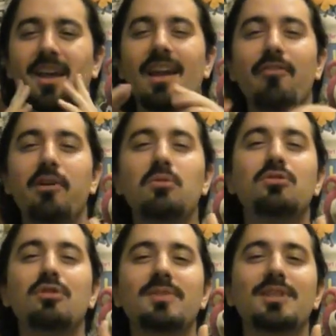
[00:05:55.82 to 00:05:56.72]
Il a fallu
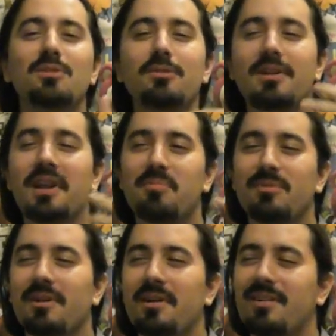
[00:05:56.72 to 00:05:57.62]
ce petit truc là
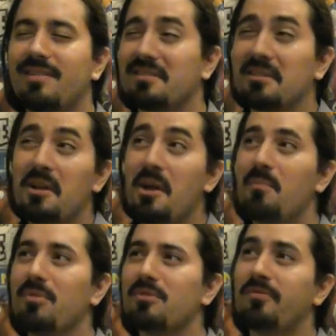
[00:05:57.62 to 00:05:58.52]
pour, euh,
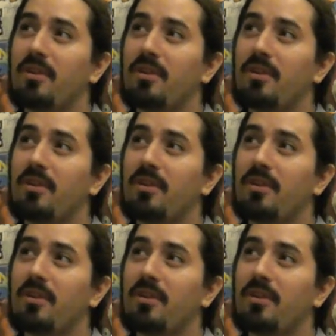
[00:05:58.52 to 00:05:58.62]
pour